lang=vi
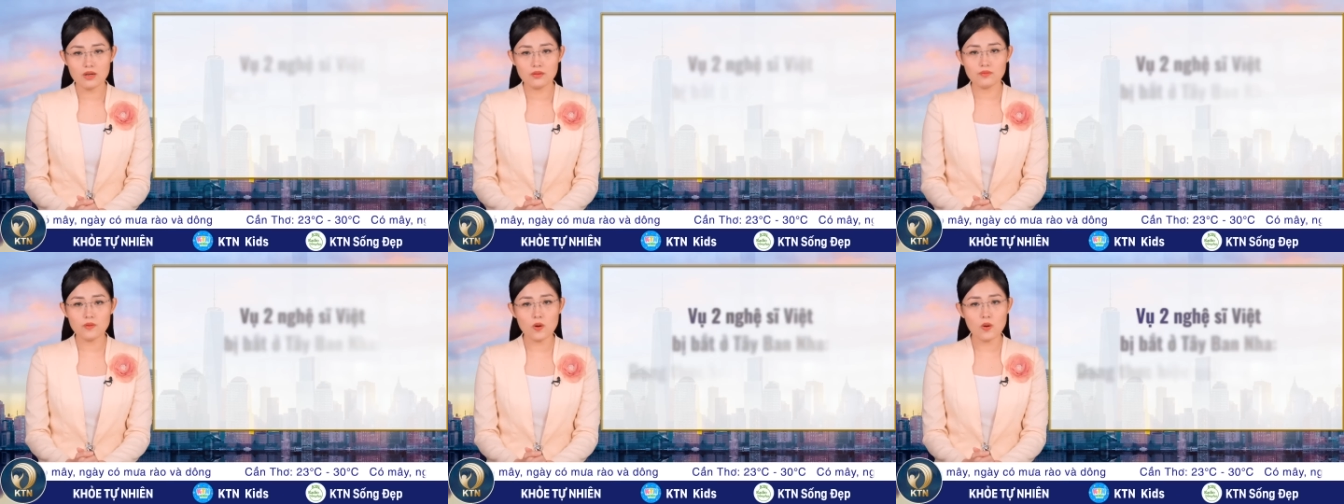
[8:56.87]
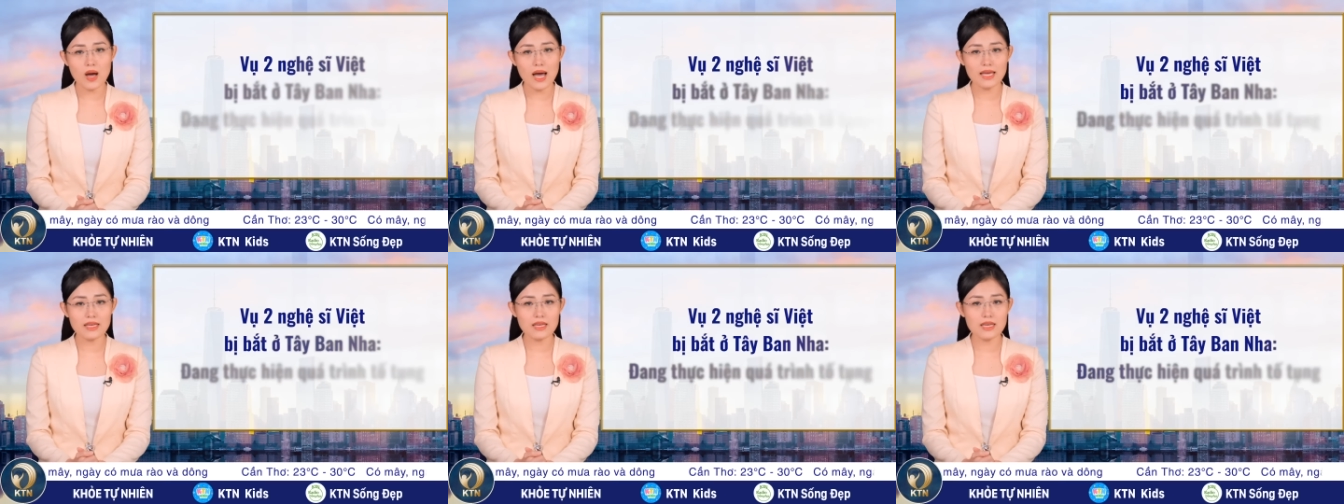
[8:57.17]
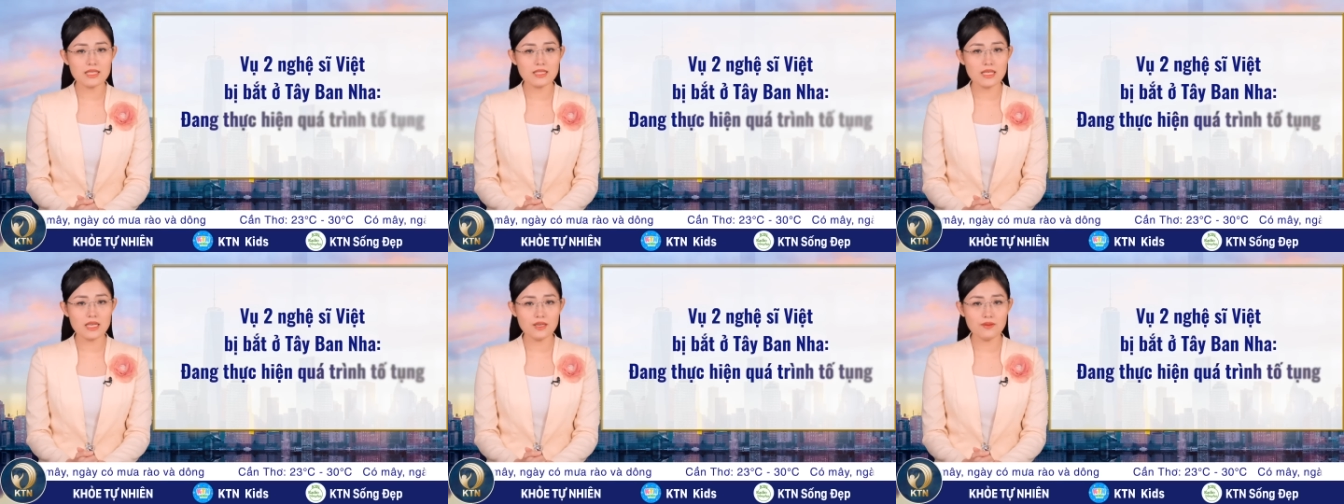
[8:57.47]
vụ 2
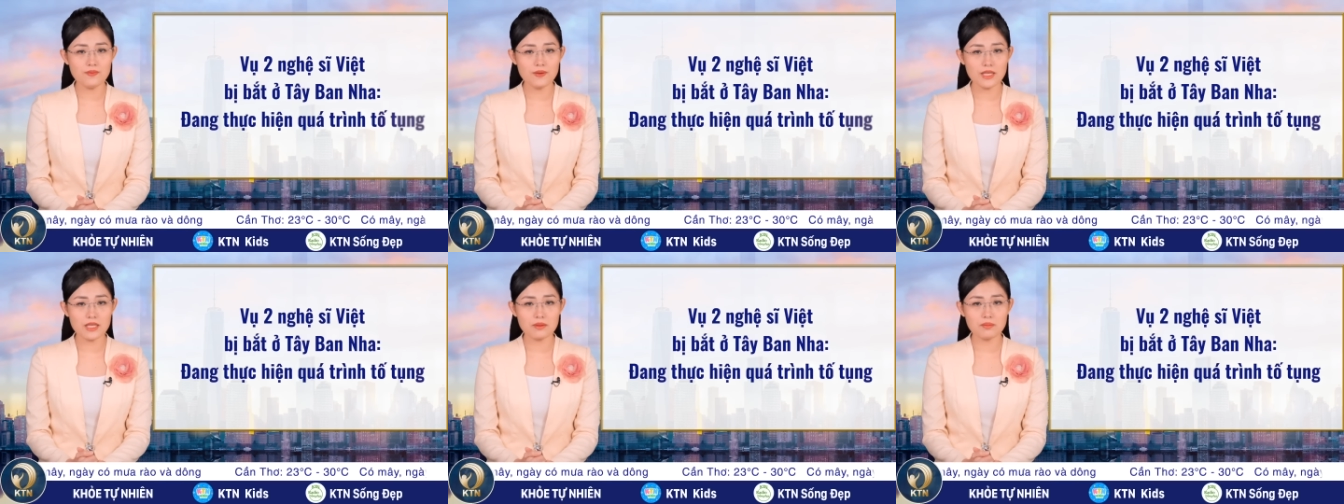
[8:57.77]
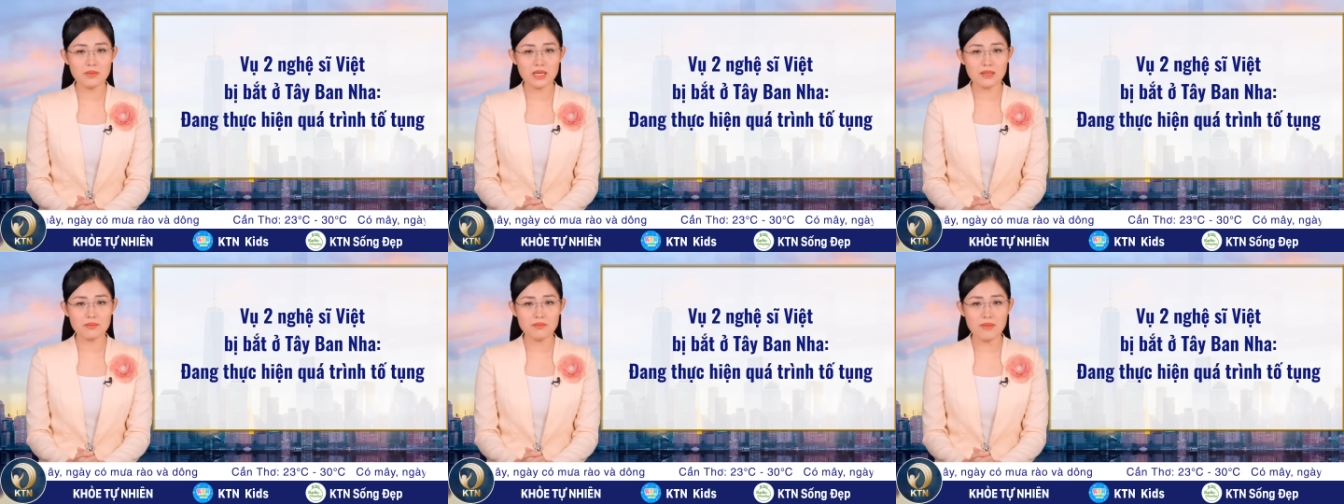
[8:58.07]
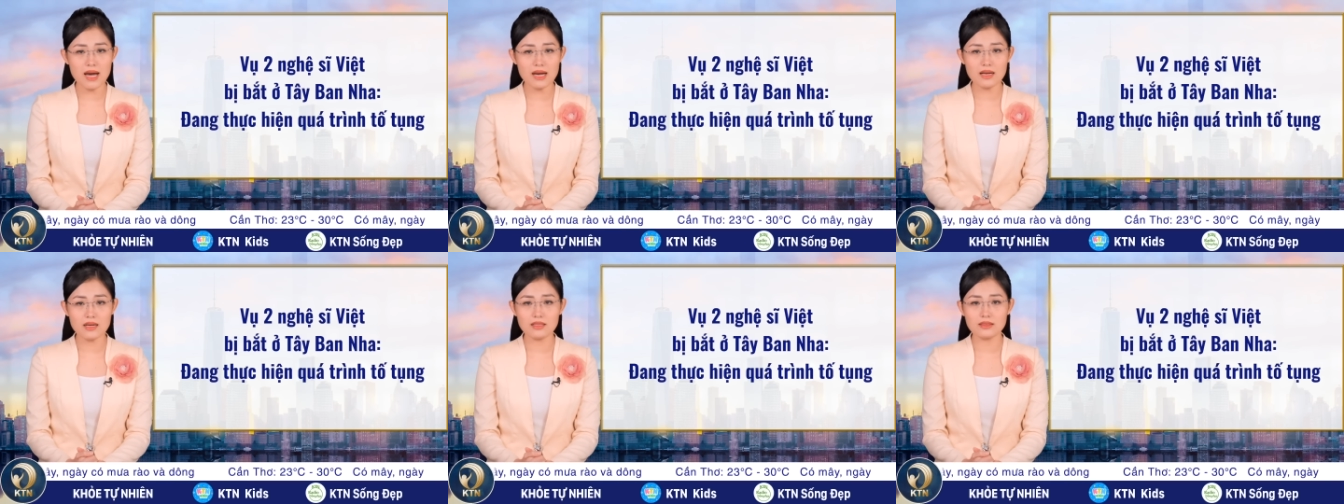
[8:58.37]
nghệ sĩ Việt bị
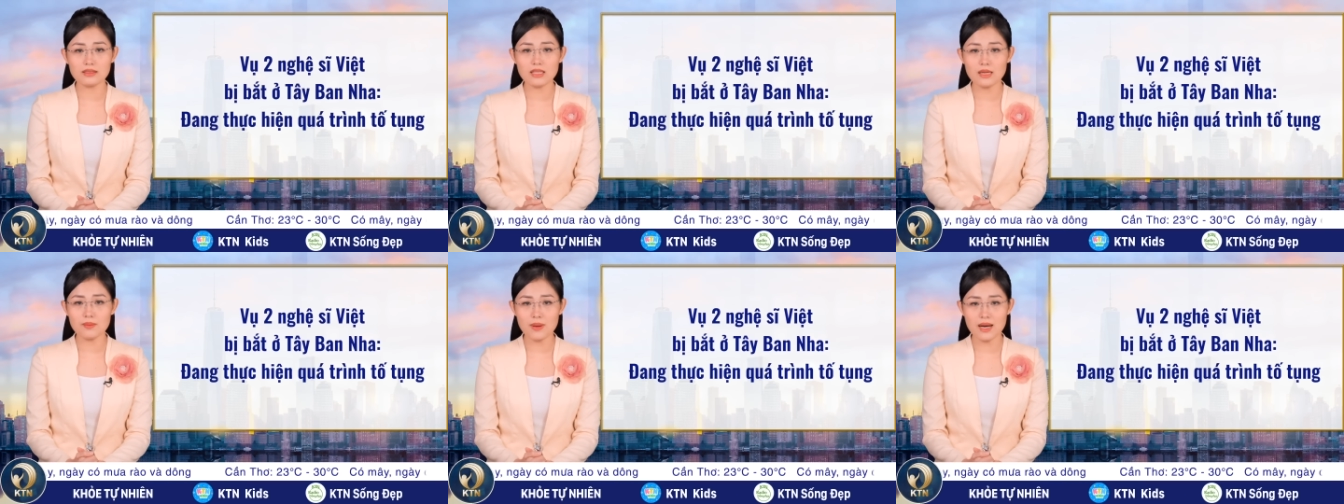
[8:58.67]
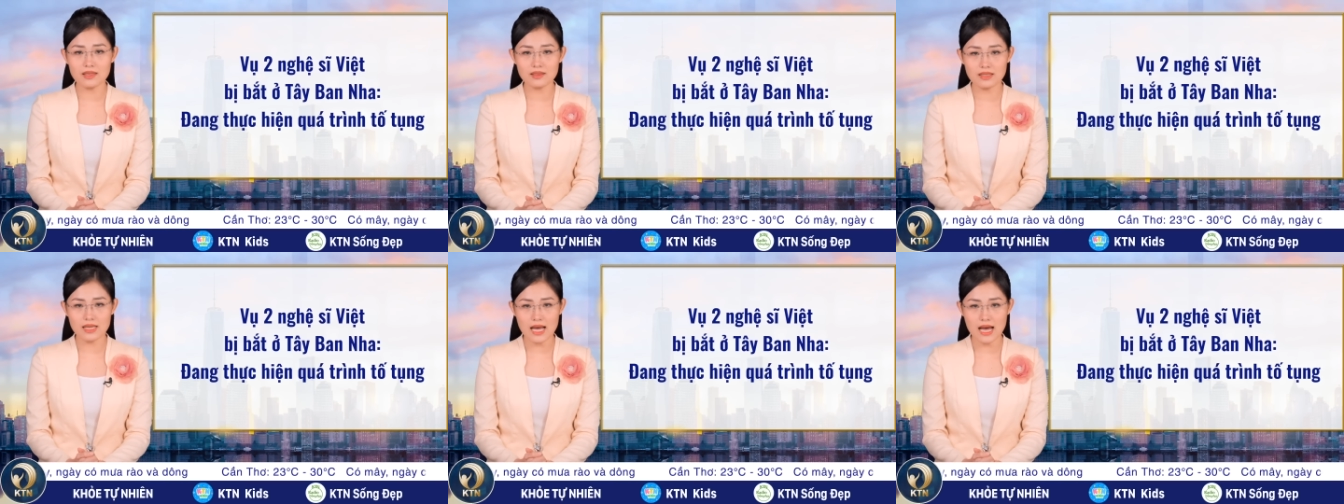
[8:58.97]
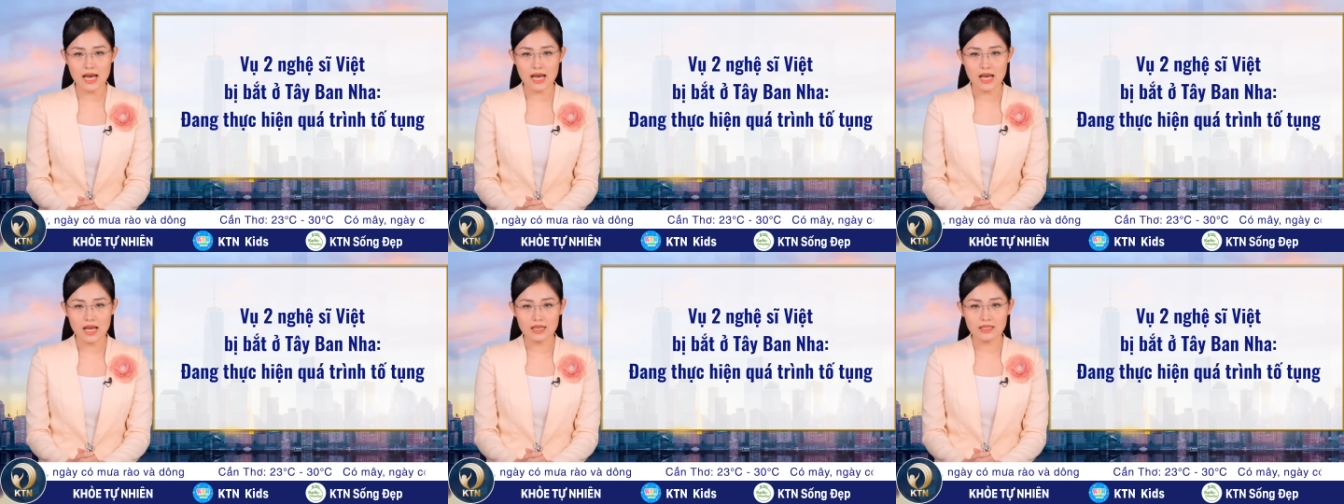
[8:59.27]
bắt ở Tây Ban
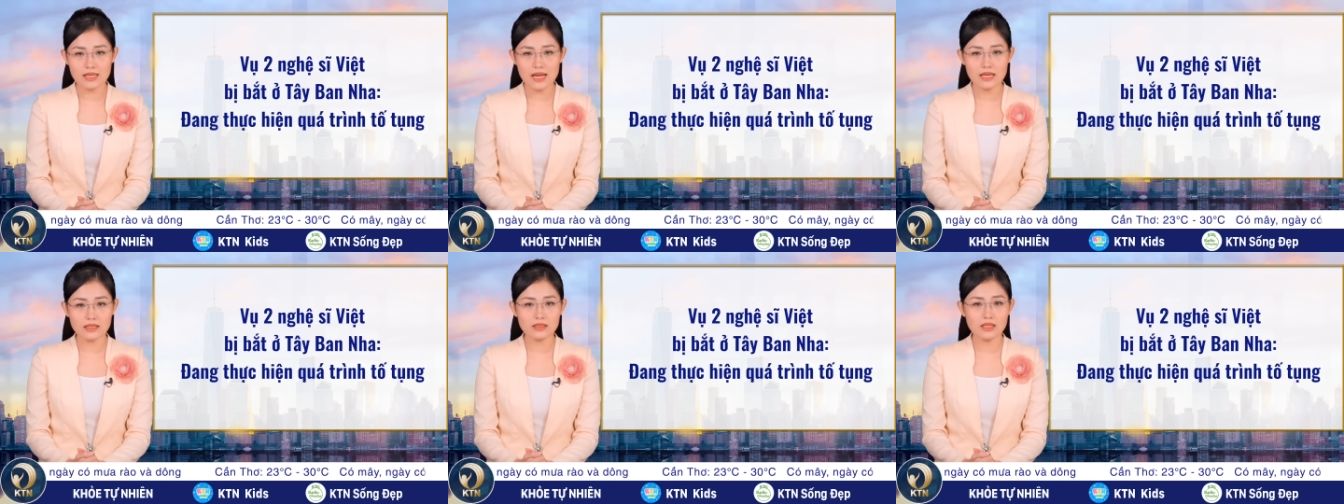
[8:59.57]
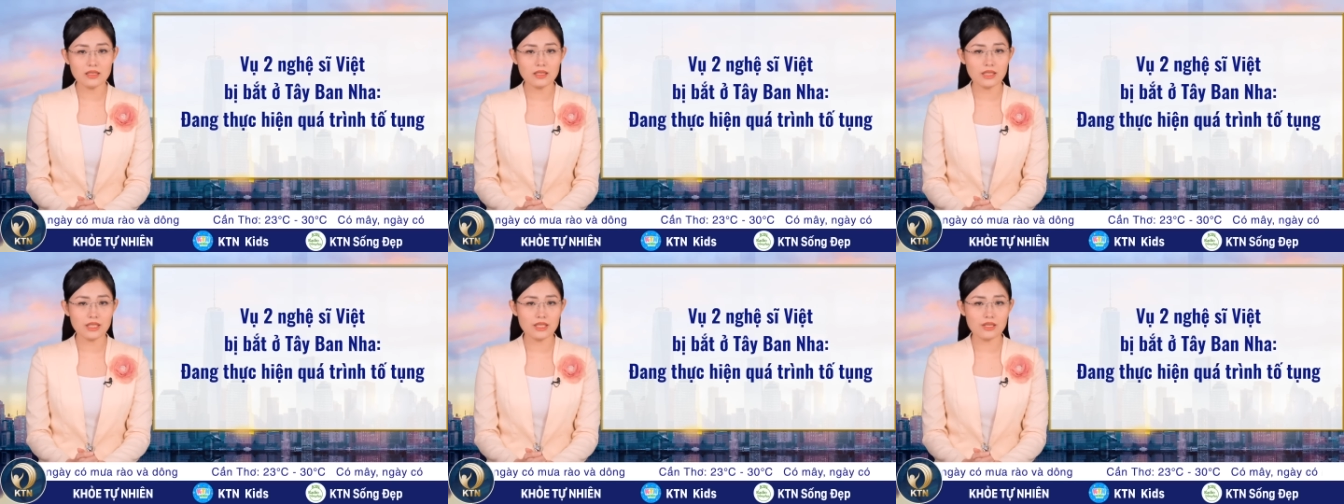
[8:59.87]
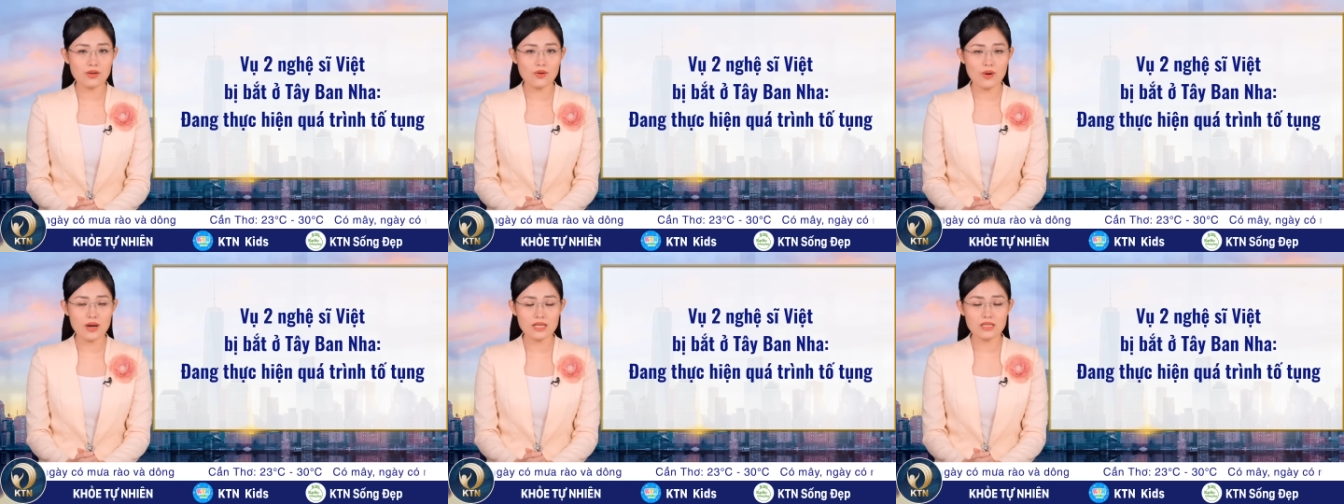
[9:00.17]
Nha đang thực
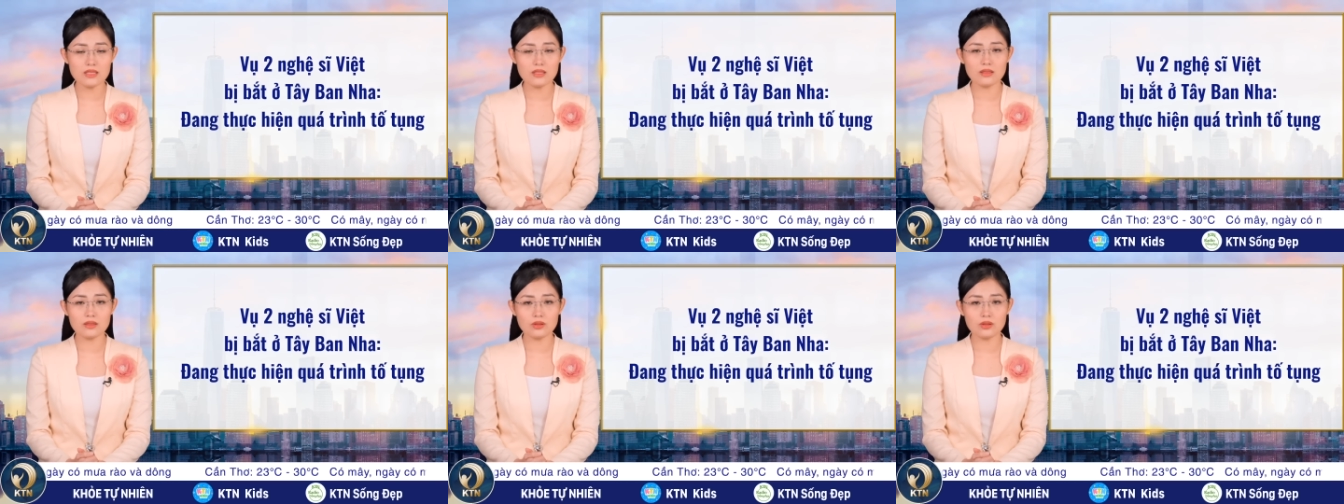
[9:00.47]
hiện quá trình